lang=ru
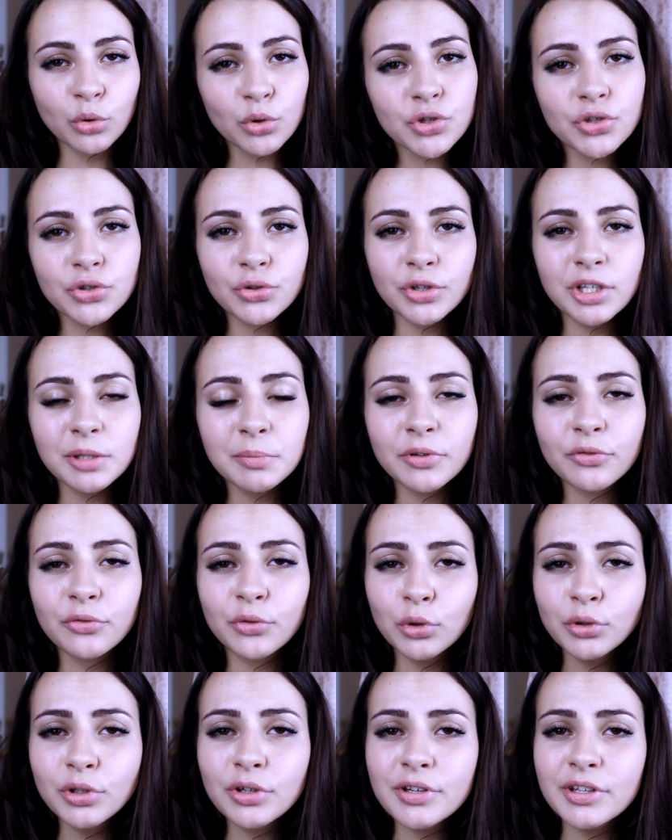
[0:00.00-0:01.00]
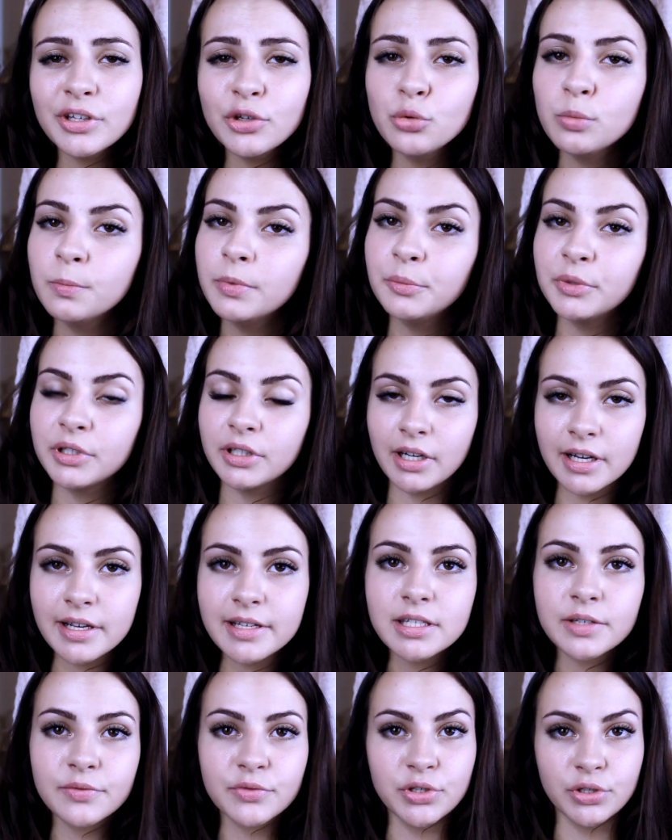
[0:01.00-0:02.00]
то, что имя Федор не
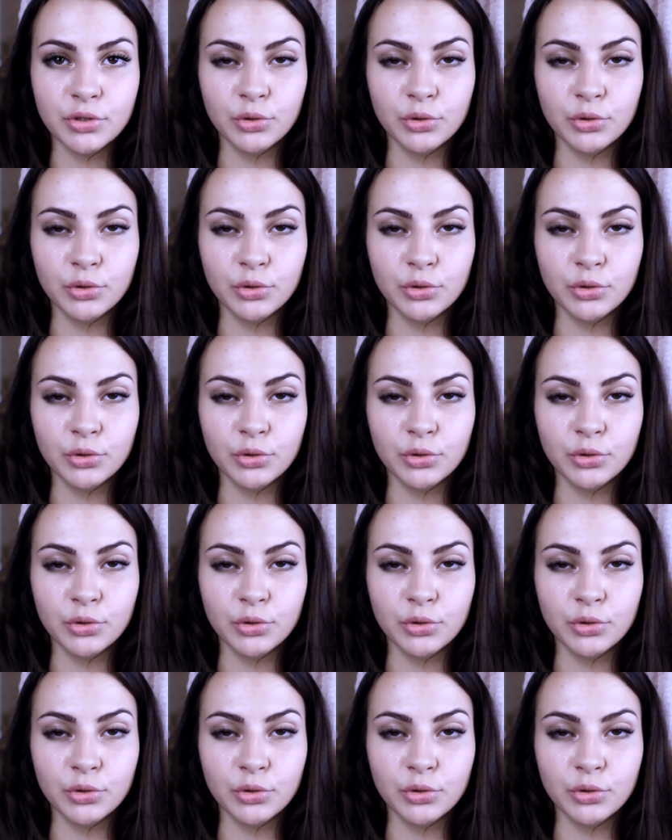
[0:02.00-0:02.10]
упоминается в